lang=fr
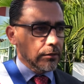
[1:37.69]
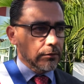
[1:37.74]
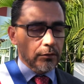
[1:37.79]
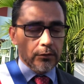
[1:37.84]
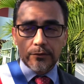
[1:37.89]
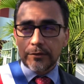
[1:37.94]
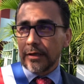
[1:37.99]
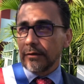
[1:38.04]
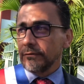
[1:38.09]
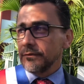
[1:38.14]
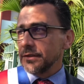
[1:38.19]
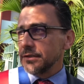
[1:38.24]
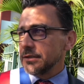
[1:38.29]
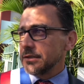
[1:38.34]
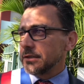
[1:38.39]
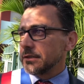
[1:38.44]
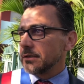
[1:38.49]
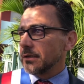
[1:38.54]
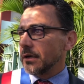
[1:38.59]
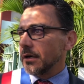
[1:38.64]
dans cette
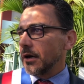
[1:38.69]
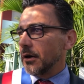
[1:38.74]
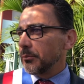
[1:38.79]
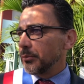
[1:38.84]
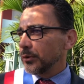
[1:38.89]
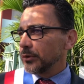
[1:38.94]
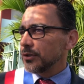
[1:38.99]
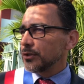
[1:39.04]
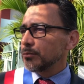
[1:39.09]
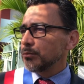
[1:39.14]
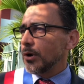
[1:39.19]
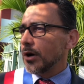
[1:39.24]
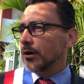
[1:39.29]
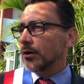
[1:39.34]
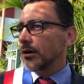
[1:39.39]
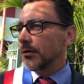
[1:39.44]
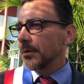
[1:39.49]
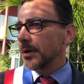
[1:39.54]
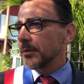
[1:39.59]
visite un peu d'espoir quand